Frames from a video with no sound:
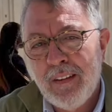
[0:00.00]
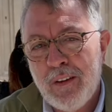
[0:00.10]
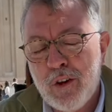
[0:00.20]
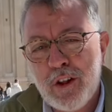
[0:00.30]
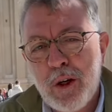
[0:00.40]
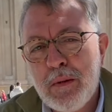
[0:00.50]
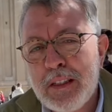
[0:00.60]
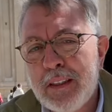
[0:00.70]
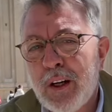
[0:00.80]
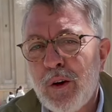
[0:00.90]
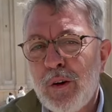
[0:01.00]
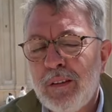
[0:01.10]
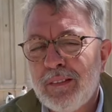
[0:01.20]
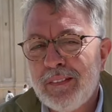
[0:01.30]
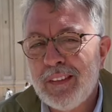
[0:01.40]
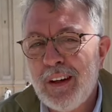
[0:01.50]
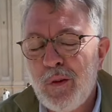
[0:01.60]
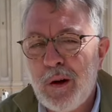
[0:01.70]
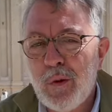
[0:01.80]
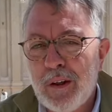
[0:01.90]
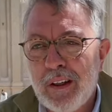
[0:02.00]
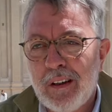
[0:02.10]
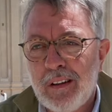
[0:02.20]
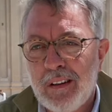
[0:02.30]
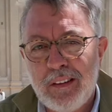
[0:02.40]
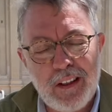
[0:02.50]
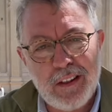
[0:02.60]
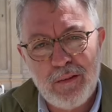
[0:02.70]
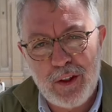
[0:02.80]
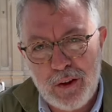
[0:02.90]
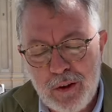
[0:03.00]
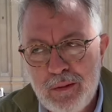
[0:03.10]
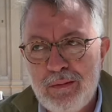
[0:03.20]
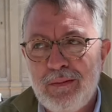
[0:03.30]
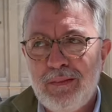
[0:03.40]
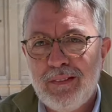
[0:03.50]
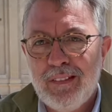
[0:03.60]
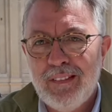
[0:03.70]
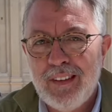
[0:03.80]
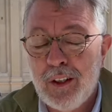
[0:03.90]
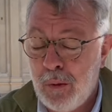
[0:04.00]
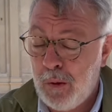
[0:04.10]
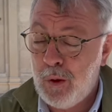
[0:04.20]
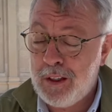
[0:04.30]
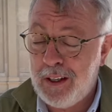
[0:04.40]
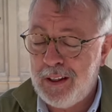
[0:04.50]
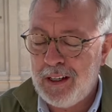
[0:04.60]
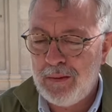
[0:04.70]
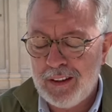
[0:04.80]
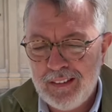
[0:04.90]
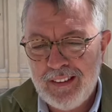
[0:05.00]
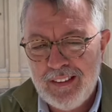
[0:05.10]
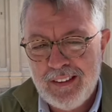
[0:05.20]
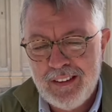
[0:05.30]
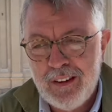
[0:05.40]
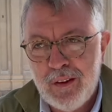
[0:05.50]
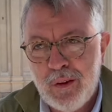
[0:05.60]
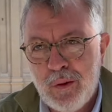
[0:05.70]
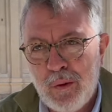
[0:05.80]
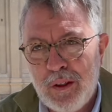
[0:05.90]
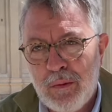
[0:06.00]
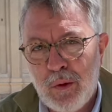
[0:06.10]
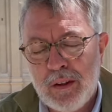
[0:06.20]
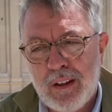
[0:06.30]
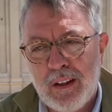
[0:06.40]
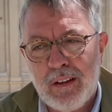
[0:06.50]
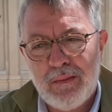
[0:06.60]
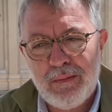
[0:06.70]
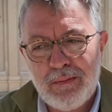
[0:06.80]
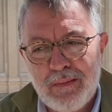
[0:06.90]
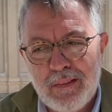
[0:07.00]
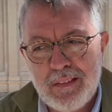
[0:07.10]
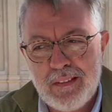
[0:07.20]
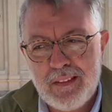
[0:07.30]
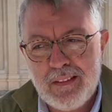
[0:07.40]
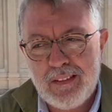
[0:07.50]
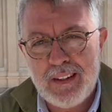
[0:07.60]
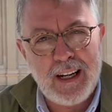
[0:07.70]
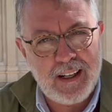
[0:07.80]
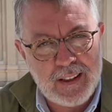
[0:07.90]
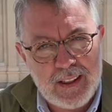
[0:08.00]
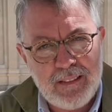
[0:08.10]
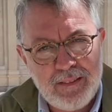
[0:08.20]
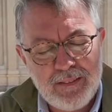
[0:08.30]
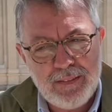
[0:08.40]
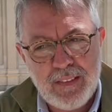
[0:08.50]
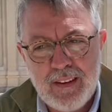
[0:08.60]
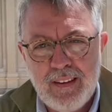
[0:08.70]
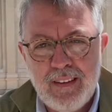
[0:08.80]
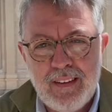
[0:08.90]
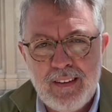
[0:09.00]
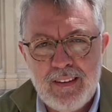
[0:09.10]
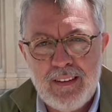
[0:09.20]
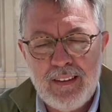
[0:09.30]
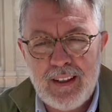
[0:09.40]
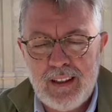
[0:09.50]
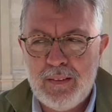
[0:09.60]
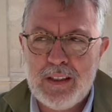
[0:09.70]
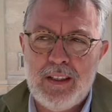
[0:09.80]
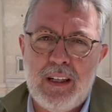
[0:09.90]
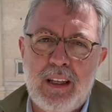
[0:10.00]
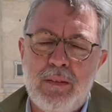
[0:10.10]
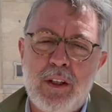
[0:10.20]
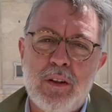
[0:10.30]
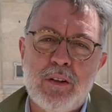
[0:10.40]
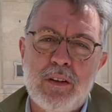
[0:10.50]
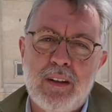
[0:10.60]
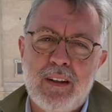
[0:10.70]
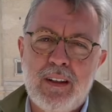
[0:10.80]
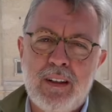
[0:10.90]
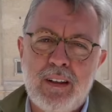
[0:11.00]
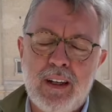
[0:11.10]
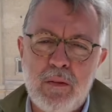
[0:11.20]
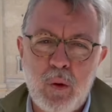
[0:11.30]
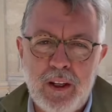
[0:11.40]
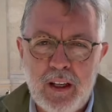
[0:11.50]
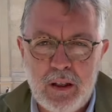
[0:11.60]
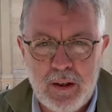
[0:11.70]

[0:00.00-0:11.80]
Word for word: Os quiero presentar hoy a una mujer de excepción, como me gusta decir a mí, una mujer de raza, nada más y nada menos que Almudena de